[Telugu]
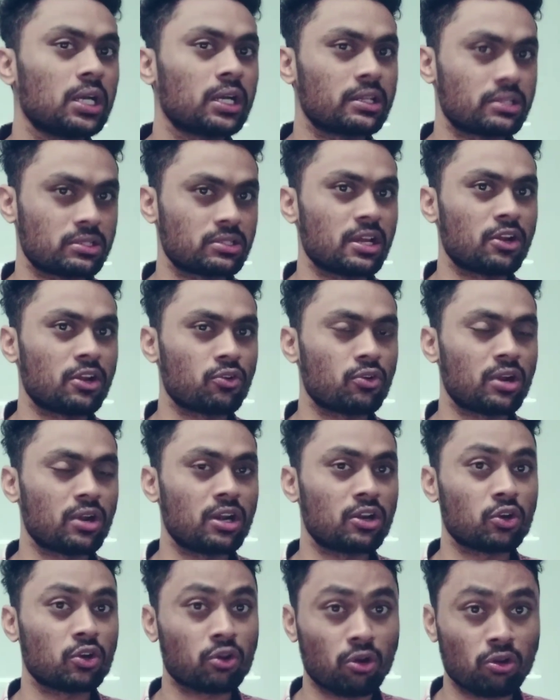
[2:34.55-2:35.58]
క్రిస్టియానో
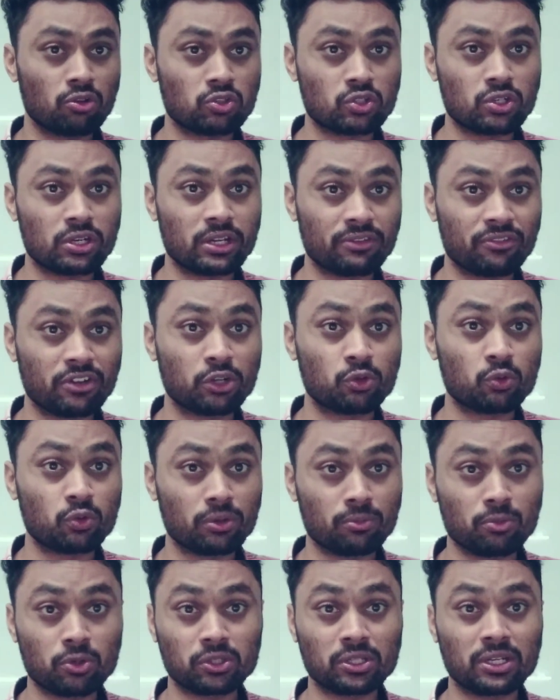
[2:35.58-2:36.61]
రొనాల్డో క్రౌన్ జ్యువెలరీ ఈవెంట్
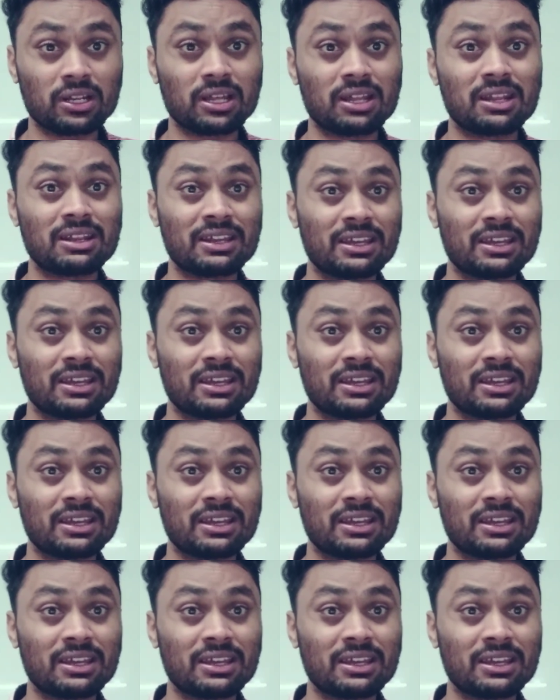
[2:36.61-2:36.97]
ఉండబోతుందా